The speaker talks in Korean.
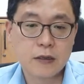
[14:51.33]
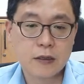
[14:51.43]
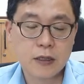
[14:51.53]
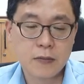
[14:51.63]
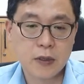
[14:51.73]

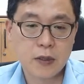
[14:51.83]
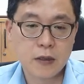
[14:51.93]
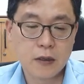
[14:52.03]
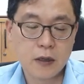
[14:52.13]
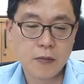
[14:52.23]
1번,
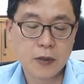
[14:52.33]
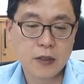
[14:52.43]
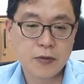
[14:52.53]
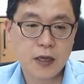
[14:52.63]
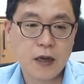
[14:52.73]

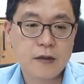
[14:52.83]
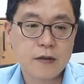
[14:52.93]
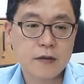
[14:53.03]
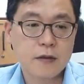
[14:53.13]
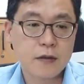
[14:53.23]
2번
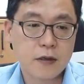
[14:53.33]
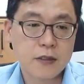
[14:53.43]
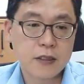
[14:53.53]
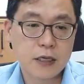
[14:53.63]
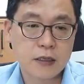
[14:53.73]
대각선을
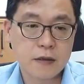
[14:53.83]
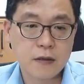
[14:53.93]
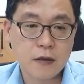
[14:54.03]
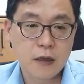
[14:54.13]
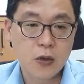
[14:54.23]
결정할
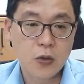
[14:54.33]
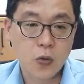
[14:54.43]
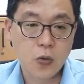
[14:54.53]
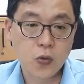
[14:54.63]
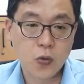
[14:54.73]
때는
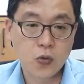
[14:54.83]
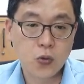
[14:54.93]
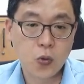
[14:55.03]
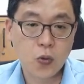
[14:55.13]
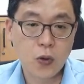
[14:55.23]
요, 요,
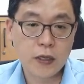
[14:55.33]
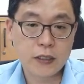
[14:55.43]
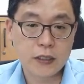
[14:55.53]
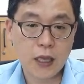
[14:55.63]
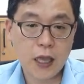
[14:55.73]
요 관계식.